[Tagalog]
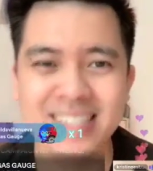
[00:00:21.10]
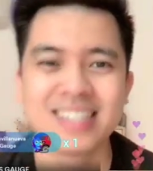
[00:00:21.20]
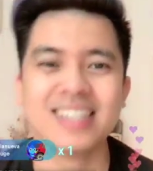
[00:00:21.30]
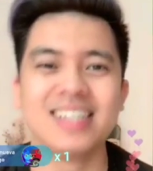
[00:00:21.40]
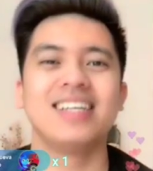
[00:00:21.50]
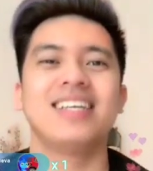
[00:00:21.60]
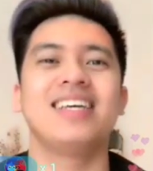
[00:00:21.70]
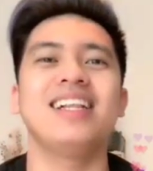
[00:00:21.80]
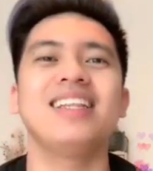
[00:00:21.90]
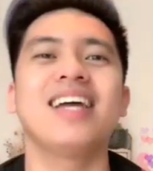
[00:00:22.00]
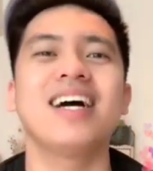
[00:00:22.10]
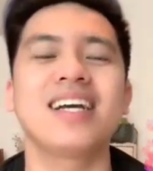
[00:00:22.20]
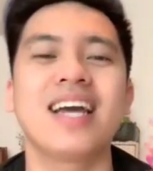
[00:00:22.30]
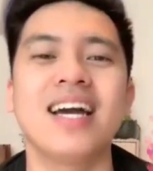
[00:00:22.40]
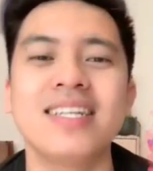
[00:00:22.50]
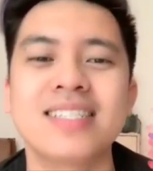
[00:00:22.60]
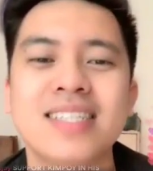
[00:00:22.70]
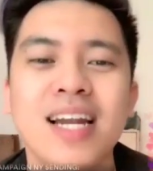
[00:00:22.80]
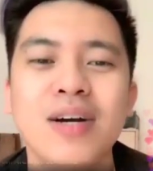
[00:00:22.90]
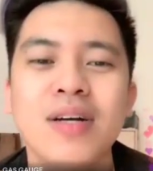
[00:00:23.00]
Hilda, guys,
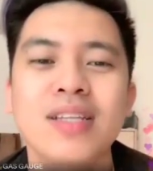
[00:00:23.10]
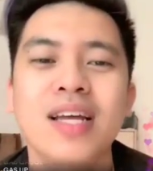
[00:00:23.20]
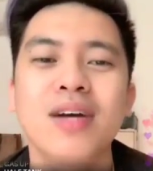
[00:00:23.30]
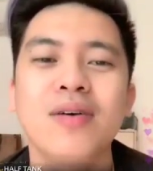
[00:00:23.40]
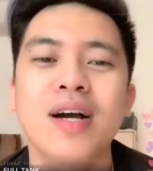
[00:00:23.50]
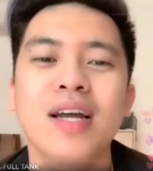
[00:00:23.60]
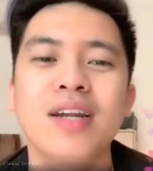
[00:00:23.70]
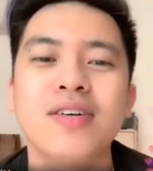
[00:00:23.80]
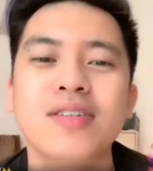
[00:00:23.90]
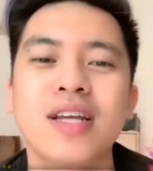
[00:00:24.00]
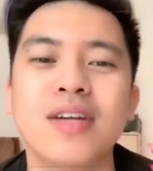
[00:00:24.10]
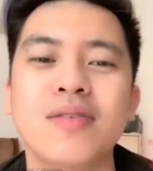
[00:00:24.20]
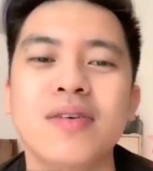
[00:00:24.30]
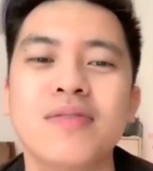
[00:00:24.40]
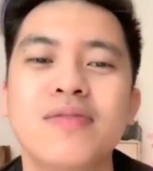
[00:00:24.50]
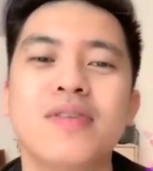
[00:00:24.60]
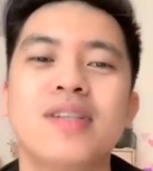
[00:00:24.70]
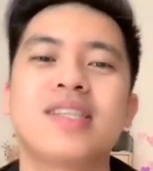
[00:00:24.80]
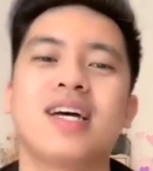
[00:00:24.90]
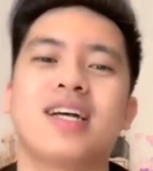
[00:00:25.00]
dalawa, dalawang ano, dalawang full
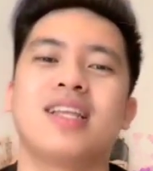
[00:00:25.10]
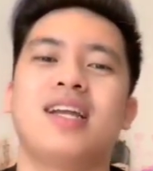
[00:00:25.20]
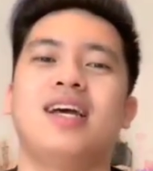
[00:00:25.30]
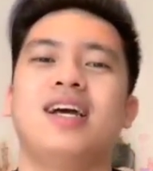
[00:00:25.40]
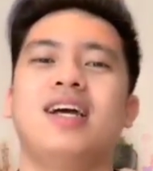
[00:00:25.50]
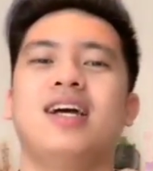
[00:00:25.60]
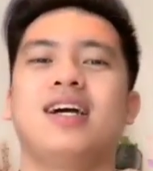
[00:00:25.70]
tank na lang.